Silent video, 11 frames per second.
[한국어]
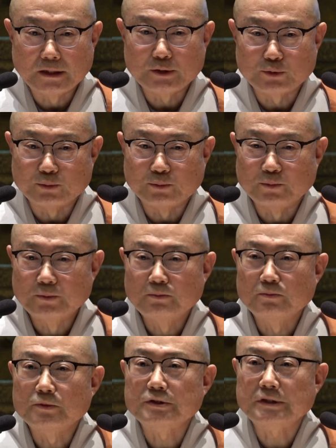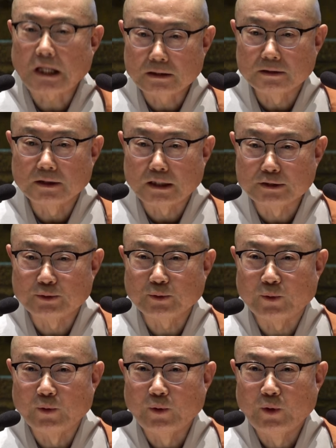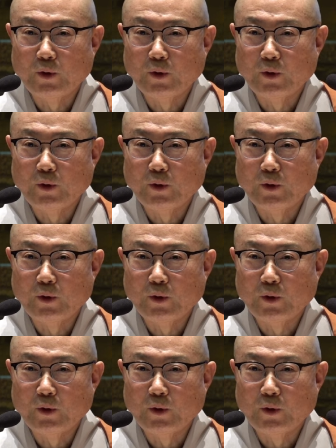이제 좀 차이를 가지죠.